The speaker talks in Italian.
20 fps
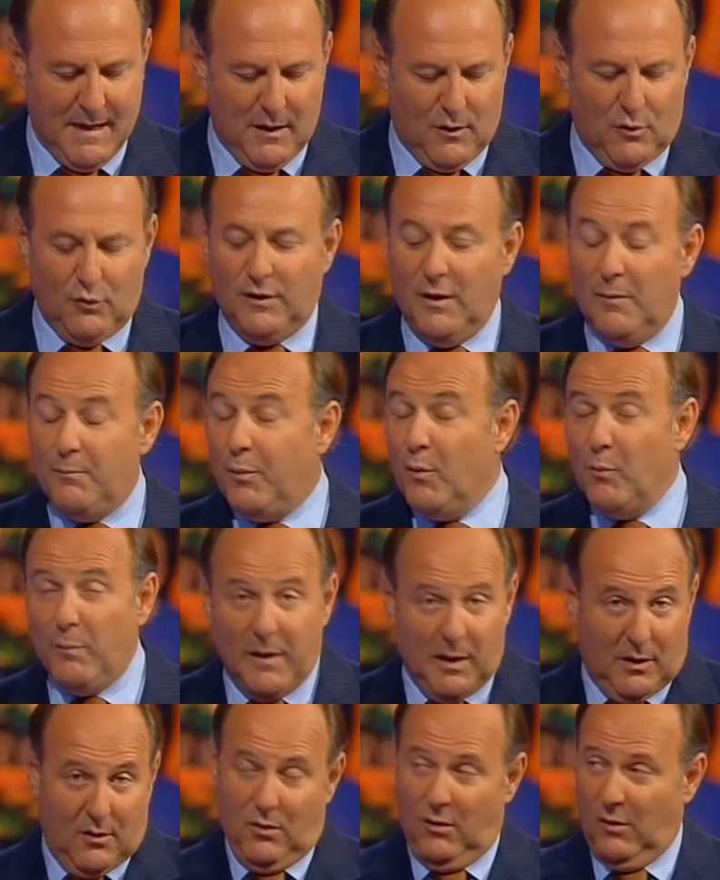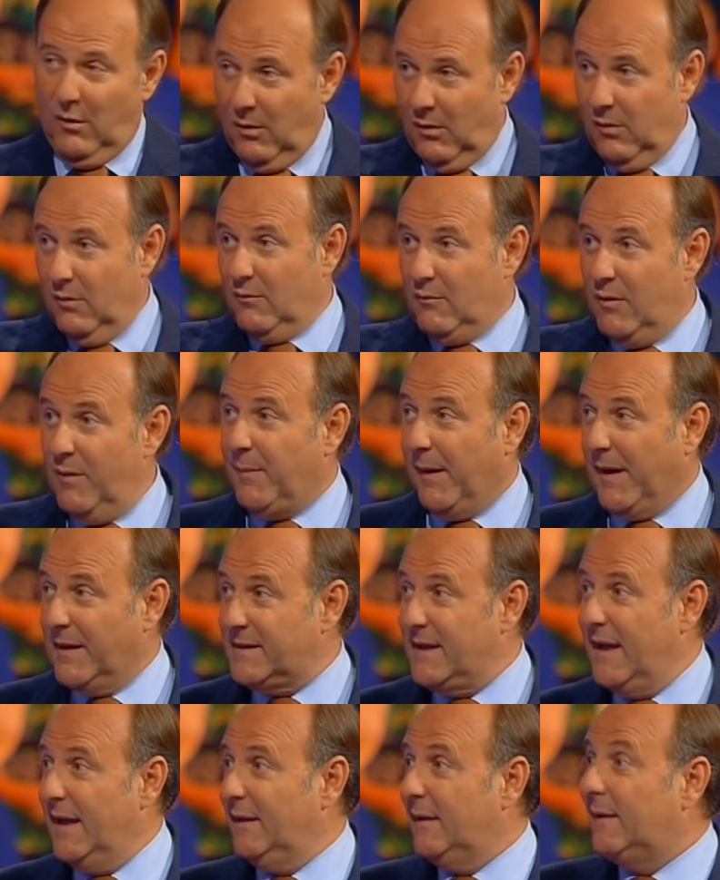Con il pubblico qui
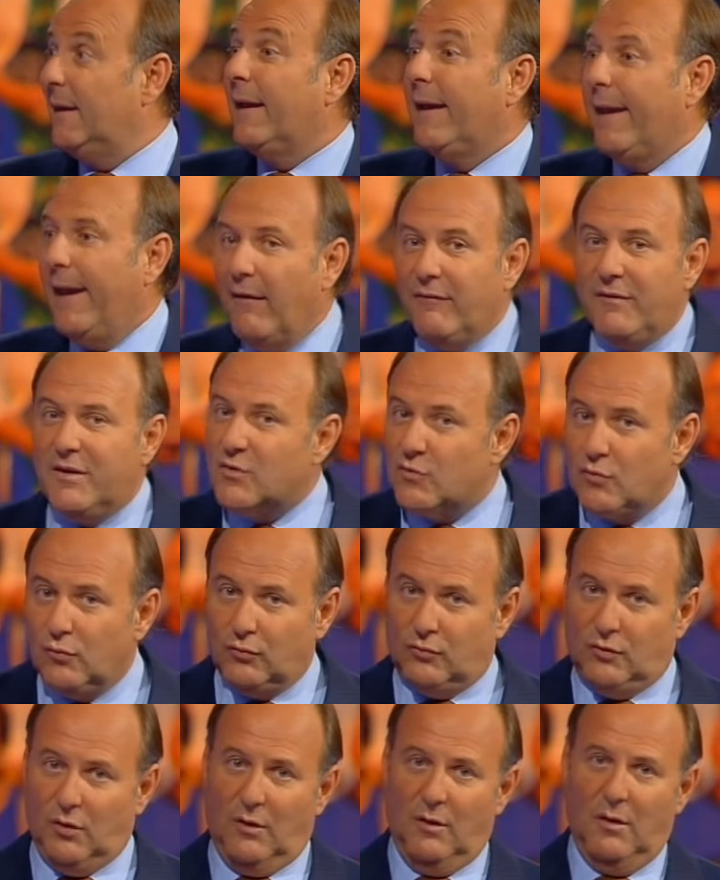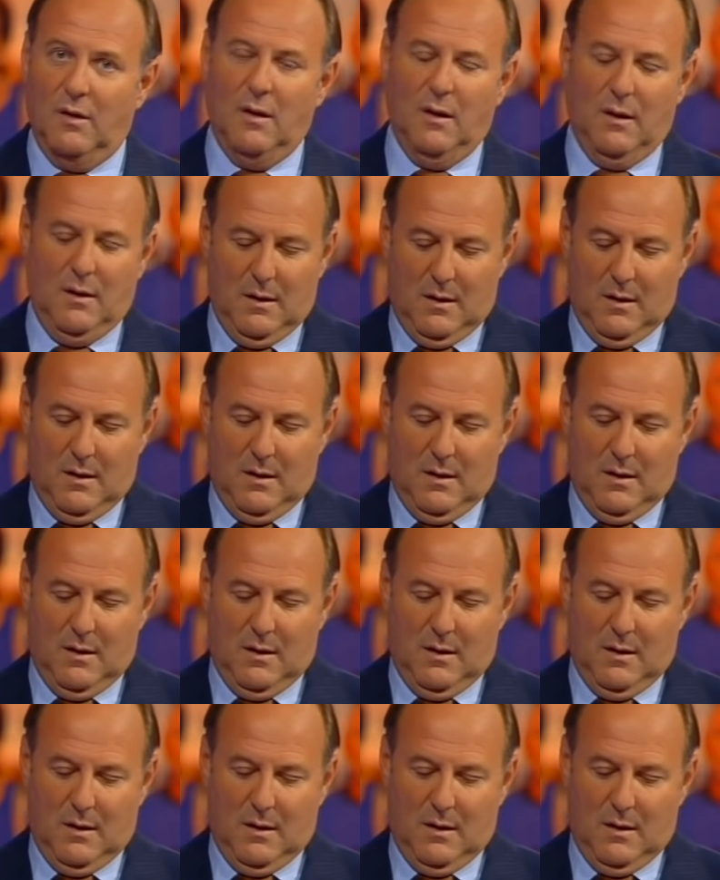presente che ha vissuto